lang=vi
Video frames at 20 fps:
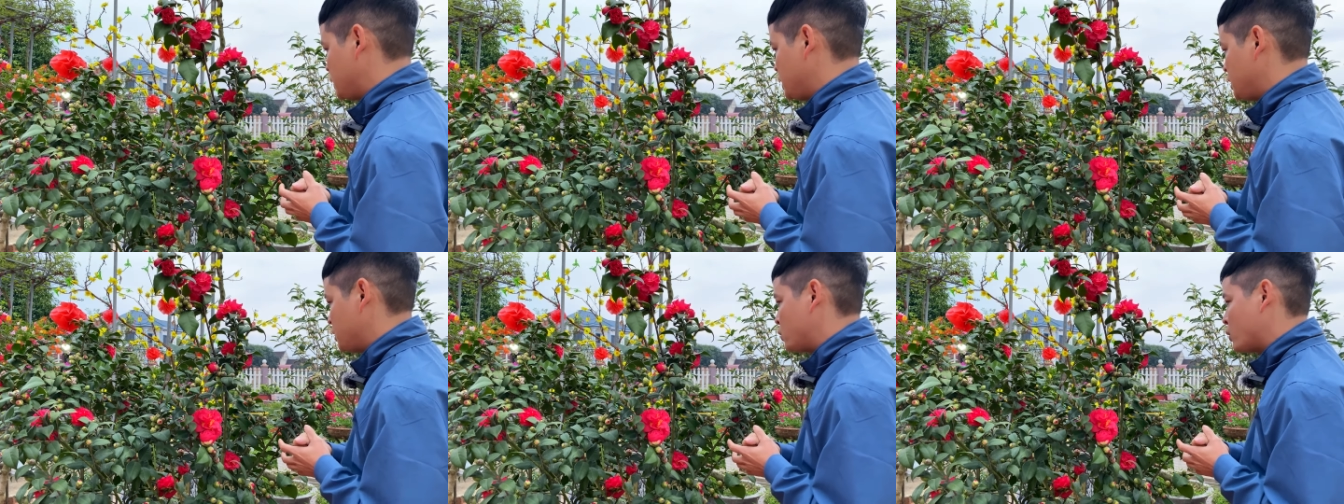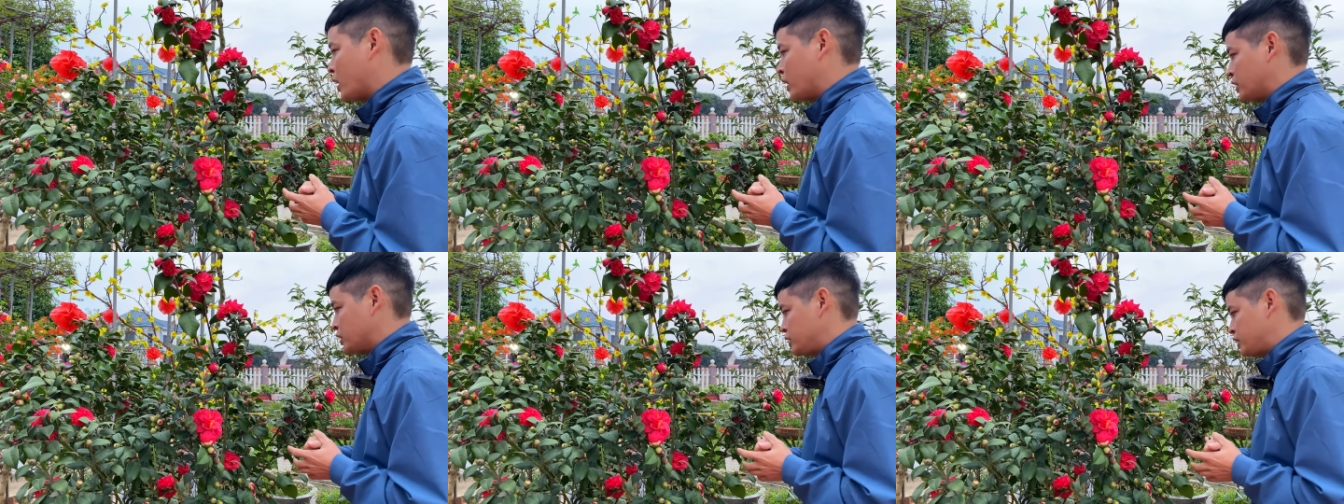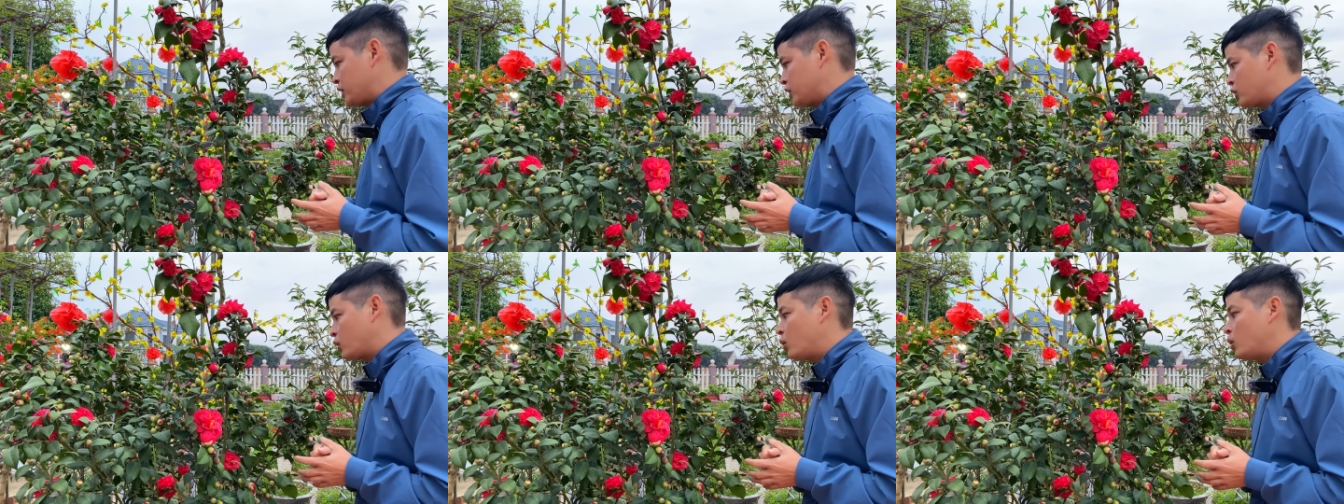thì quả nó
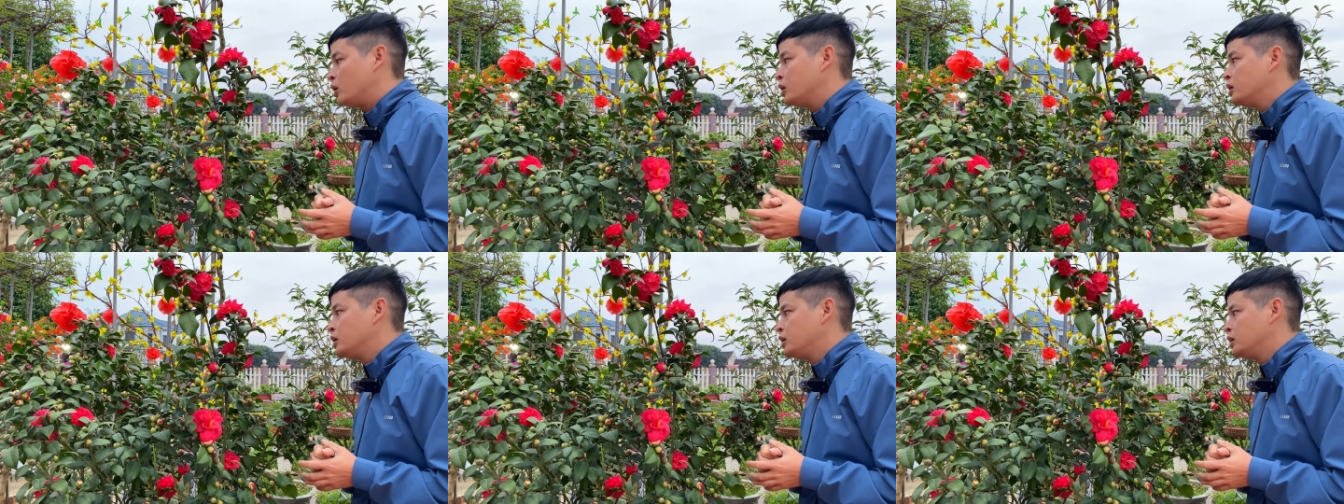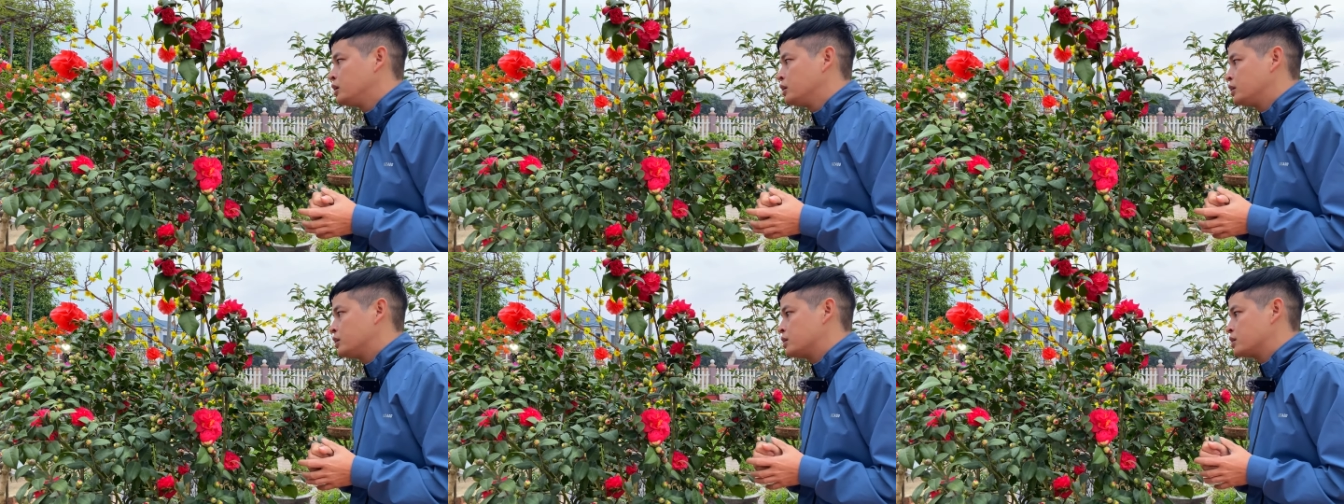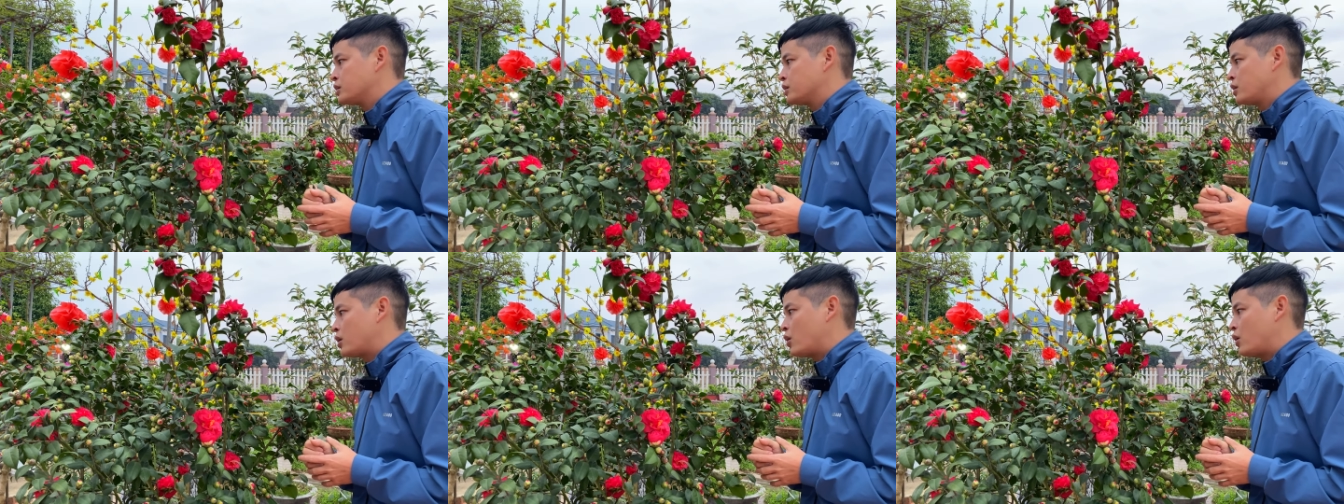sẽ to hơn
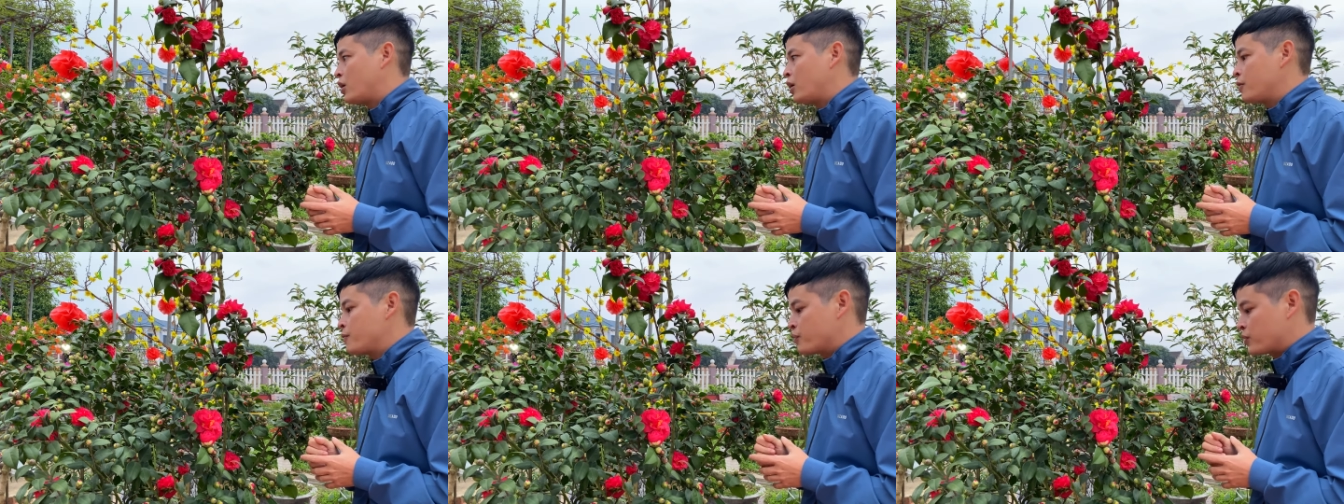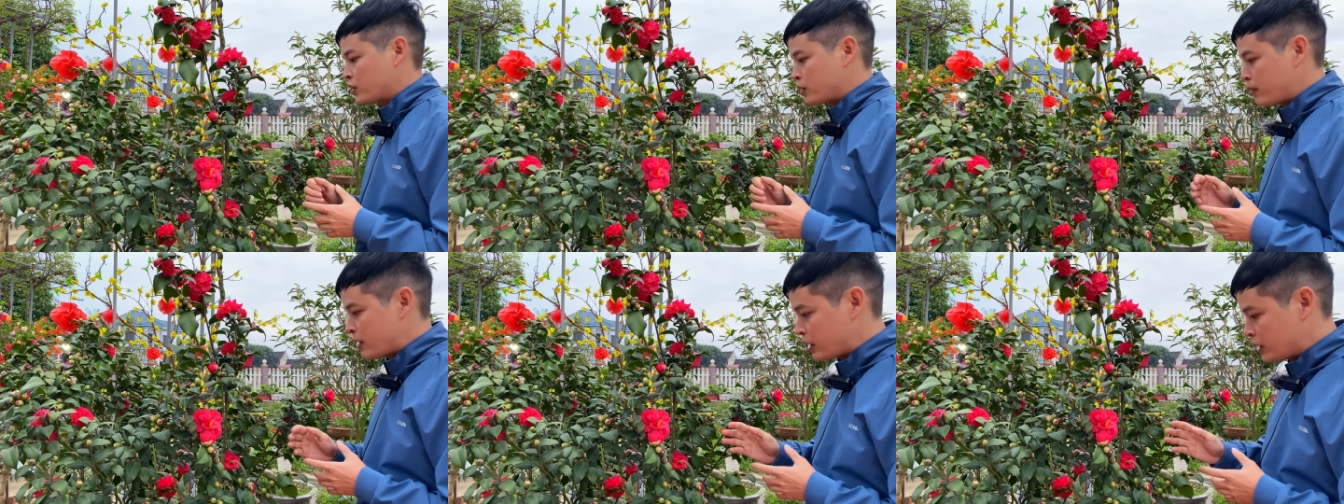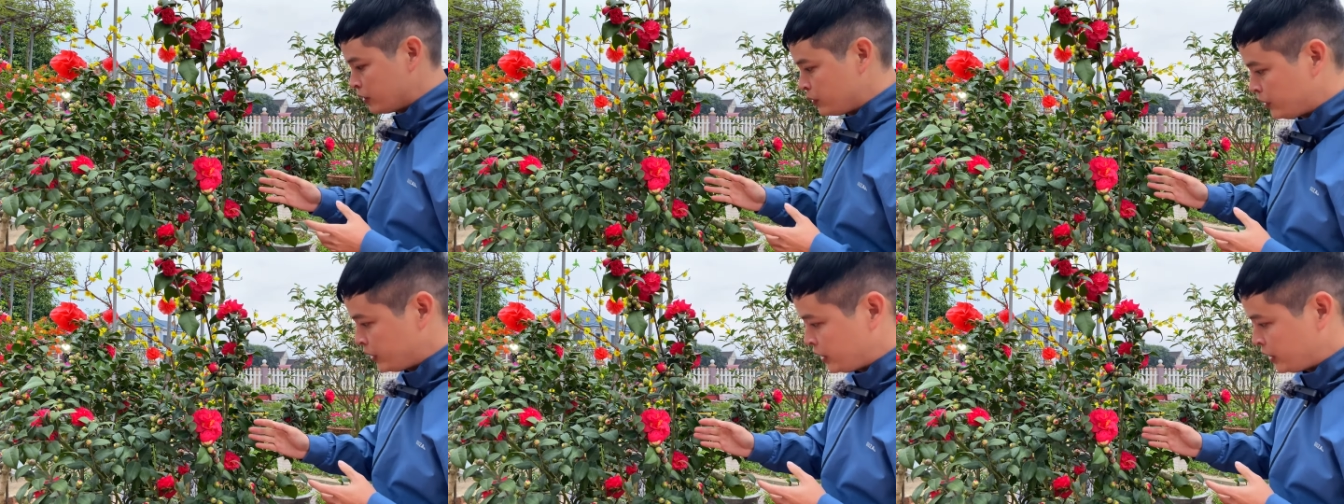đó các bác lưu